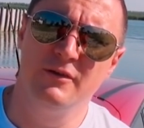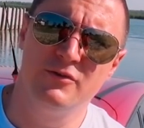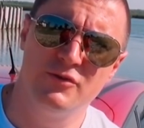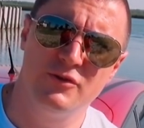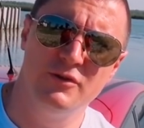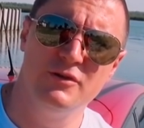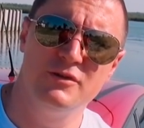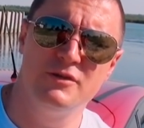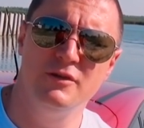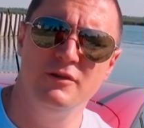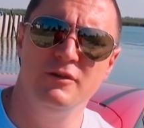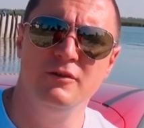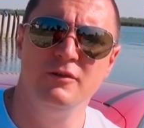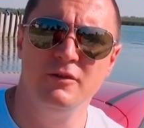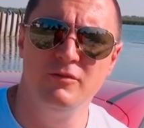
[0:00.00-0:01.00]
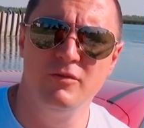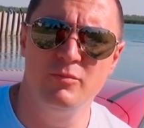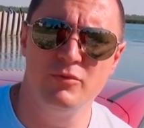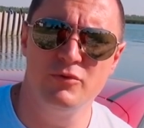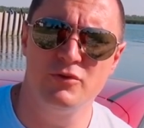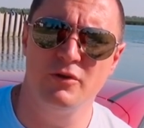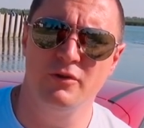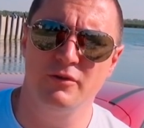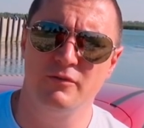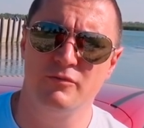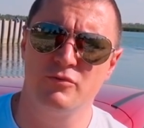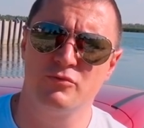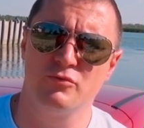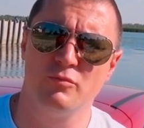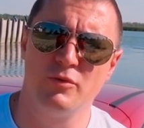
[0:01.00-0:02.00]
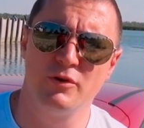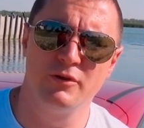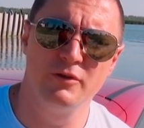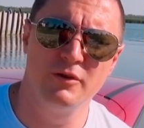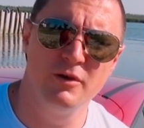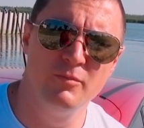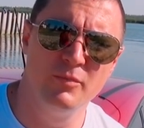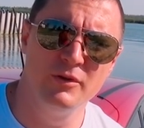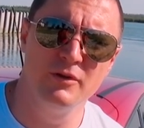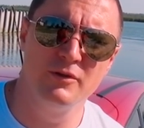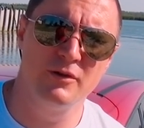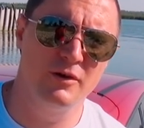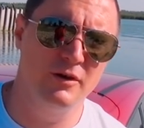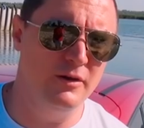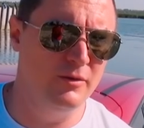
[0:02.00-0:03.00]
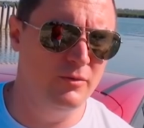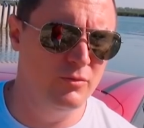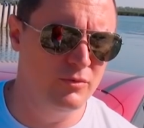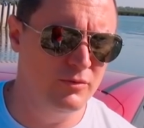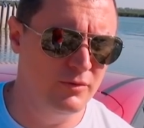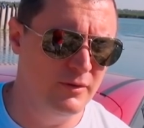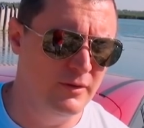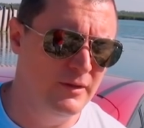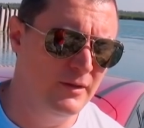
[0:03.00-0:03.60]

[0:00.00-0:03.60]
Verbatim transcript: четыре середины и две пищалки. Все собрано на компонентах Орион.